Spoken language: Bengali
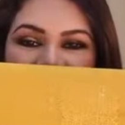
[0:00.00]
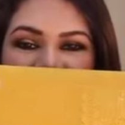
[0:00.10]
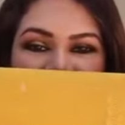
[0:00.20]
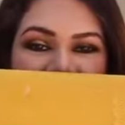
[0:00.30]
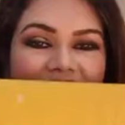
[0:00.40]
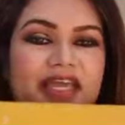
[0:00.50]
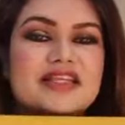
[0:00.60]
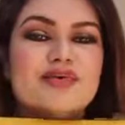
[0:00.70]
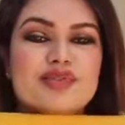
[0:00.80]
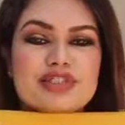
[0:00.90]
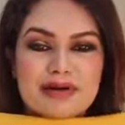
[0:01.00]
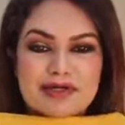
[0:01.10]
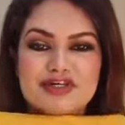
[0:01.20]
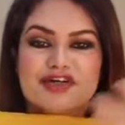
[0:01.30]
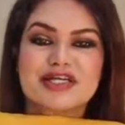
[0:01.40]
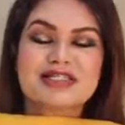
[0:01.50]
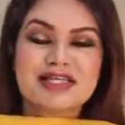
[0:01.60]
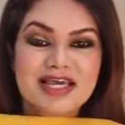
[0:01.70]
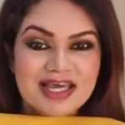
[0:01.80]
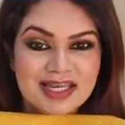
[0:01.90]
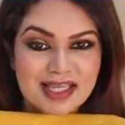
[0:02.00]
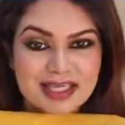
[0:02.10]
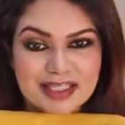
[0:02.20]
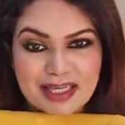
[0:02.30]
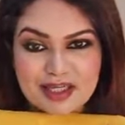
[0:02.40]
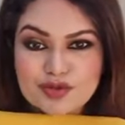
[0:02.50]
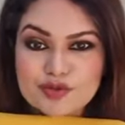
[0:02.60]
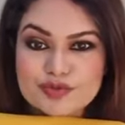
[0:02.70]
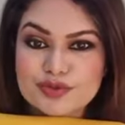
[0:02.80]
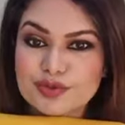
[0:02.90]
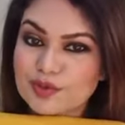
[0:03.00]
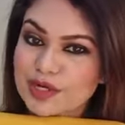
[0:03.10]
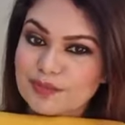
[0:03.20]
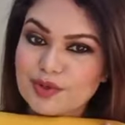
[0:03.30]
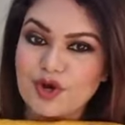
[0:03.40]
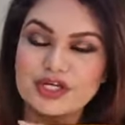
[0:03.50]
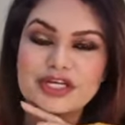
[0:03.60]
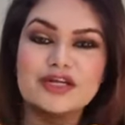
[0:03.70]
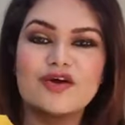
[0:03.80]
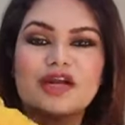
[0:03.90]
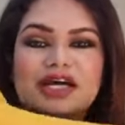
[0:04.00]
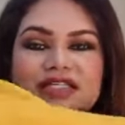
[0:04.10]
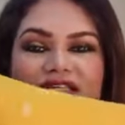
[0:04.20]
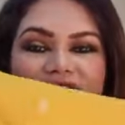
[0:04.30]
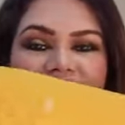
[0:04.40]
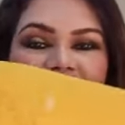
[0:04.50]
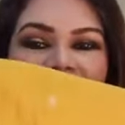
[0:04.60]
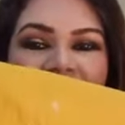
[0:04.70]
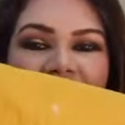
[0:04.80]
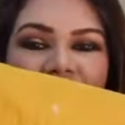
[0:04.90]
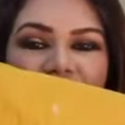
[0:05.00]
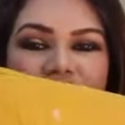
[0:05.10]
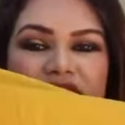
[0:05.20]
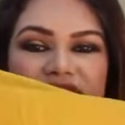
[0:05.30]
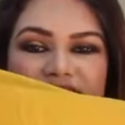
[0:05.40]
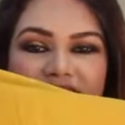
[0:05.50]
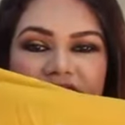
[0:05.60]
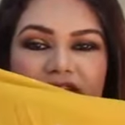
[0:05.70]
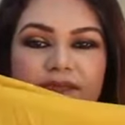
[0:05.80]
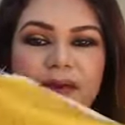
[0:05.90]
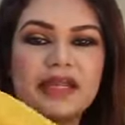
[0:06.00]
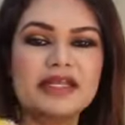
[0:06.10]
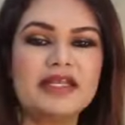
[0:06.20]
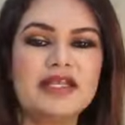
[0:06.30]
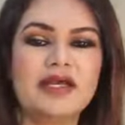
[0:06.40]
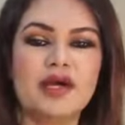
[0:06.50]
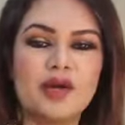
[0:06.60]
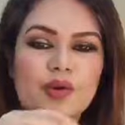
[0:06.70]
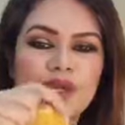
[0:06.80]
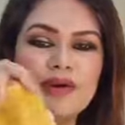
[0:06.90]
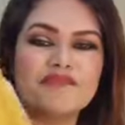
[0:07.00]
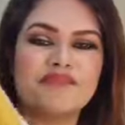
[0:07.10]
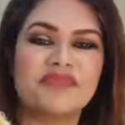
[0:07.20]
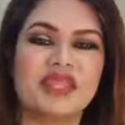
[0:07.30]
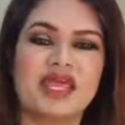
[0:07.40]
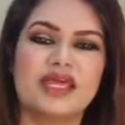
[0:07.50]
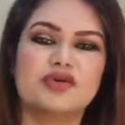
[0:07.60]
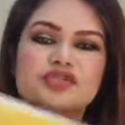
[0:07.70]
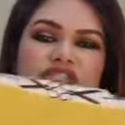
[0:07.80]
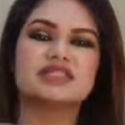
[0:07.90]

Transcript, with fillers: আসছে এইটা হচ্ছে আমার ড্রেস নেকে দেখেন খুব সুন্দর করে এমব্রয়ডারি করা আছে এই হচ্ছে সাইডেড প্যানেল ওকে এই হচ্ছে